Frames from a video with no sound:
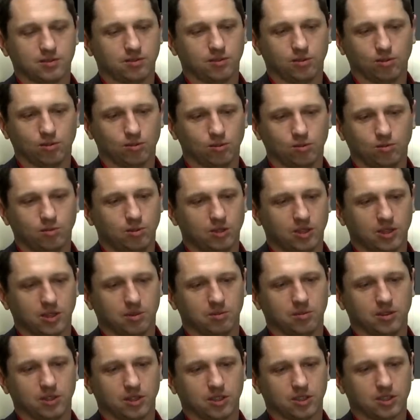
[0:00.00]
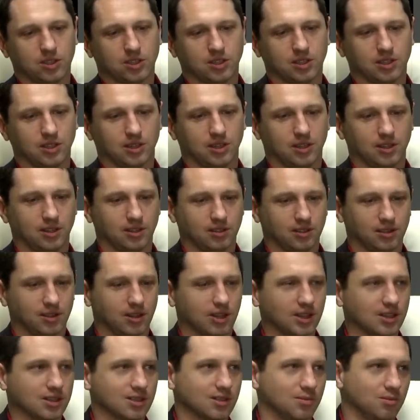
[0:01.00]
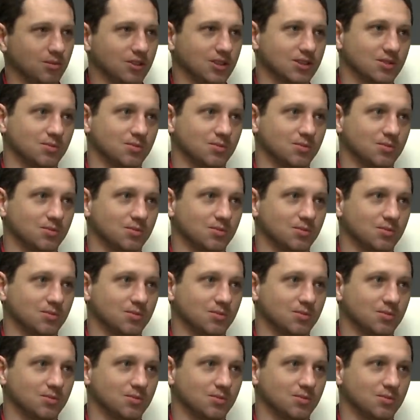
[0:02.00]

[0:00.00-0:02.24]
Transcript: В Ютубе там кишило разными